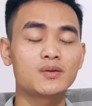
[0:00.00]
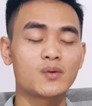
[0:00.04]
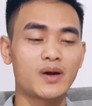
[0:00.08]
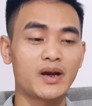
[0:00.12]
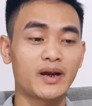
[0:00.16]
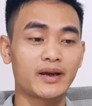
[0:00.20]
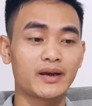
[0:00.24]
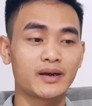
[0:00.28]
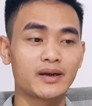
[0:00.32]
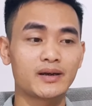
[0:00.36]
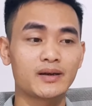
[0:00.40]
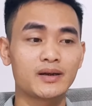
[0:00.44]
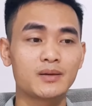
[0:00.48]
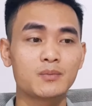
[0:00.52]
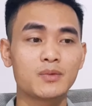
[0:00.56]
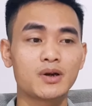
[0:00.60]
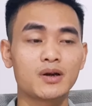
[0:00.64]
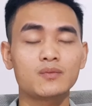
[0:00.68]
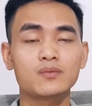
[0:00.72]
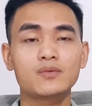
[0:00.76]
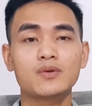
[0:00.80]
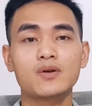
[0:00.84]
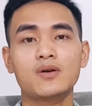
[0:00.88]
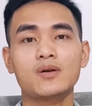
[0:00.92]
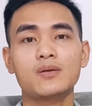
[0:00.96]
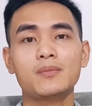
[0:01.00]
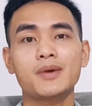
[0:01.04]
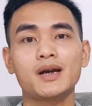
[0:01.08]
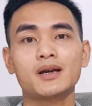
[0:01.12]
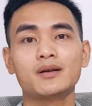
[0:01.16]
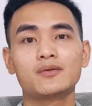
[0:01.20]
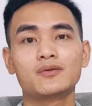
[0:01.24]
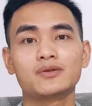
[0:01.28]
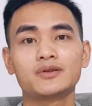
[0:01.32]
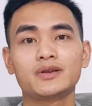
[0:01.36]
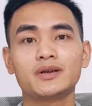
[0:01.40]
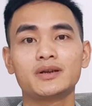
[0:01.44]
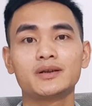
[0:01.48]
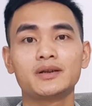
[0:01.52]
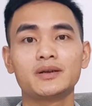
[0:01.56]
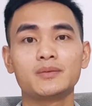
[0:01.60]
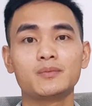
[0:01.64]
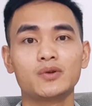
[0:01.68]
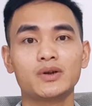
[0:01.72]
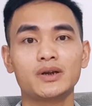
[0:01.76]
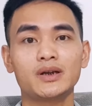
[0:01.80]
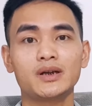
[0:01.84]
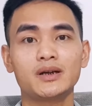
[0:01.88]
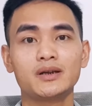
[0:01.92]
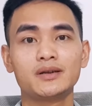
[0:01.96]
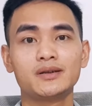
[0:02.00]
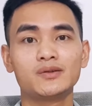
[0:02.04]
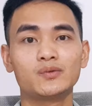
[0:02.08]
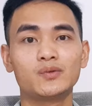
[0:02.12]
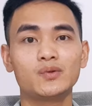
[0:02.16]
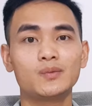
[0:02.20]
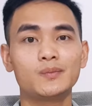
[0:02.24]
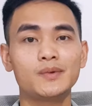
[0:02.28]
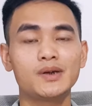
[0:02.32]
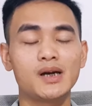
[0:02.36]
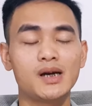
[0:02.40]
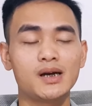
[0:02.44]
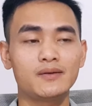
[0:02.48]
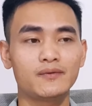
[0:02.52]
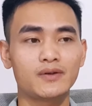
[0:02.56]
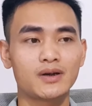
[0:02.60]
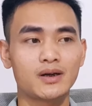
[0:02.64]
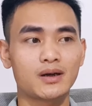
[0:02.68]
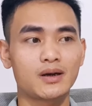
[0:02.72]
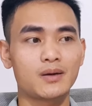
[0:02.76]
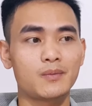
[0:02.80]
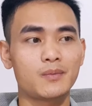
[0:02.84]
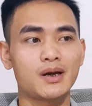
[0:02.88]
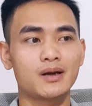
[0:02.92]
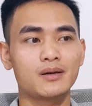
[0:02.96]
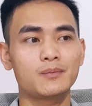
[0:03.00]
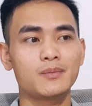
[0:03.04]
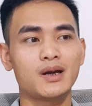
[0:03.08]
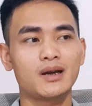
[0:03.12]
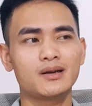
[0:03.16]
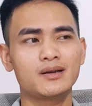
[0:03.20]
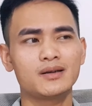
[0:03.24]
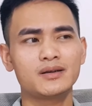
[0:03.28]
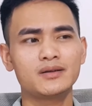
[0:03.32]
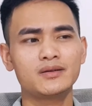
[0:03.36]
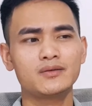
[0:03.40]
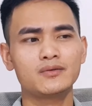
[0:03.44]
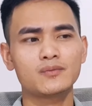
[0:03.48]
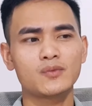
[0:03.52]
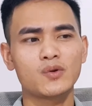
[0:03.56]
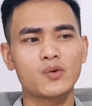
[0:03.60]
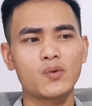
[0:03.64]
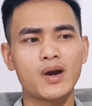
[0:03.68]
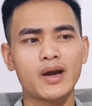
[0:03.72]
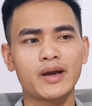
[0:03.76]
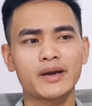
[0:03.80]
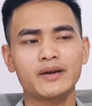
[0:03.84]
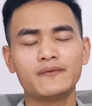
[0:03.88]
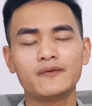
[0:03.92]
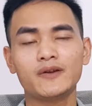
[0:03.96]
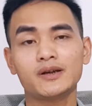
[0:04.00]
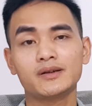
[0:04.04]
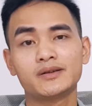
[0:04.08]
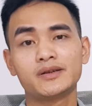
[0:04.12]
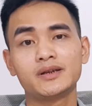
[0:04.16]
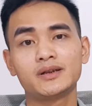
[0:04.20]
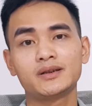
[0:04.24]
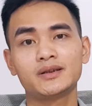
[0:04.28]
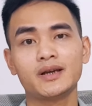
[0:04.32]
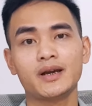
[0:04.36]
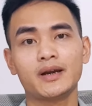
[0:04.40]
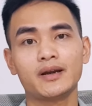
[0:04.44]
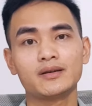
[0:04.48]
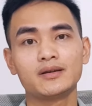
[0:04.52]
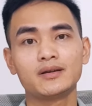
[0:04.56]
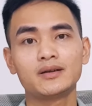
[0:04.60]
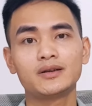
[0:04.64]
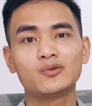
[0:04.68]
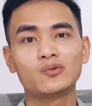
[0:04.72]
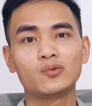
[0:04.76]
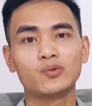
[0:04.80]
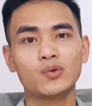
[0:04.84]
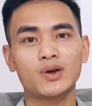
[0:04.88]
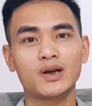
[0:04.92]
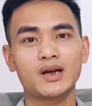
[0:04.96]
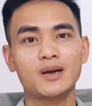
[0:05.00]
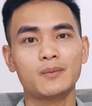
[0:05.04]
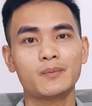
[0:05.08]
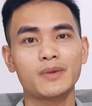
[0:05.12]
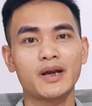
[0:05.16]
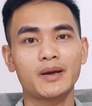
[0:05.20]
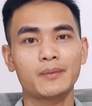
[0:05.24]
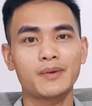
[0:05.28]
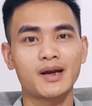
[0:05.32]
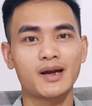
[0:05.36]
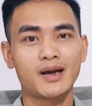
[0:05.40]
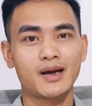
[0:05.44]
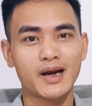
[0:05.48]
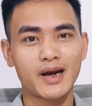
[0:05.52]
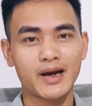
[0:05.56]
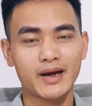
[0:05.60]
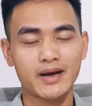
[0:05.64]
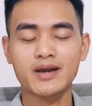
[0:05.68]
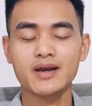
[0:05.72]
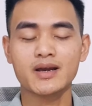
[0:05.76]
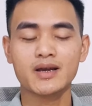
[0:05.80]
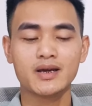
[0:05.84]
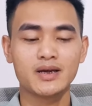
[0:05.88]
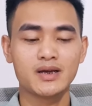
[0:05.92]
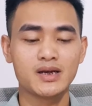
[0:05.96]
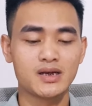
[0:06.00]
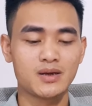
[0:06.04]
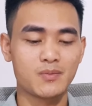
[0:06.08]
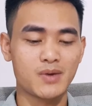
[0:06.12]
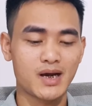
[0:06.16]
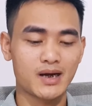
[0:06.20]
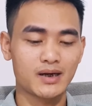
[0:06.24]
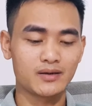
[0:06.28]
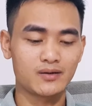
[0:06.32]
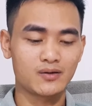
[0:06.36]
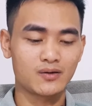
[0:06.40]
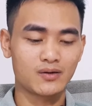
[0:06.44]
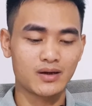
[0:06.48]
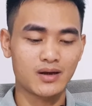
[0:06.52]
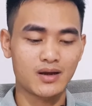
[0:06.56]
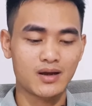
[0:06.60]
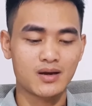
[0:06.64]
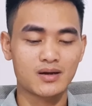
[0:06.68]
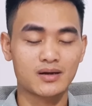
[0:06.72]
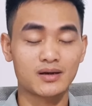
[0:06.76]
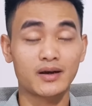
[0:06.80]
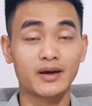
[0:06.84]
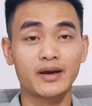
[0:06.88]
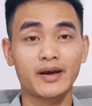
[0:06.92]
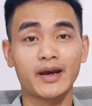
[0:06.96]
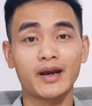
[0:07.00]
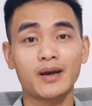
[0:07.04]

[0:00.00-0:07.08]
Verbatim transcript: ngoài cái blog đó bạn còn xây thêm một cái kênh youtube nữa và các bạn bạn ấy ngoài cái việc chia sẻ những cái thủ thuật làm đẹp hàng ngày thì bạn ấy còn uh,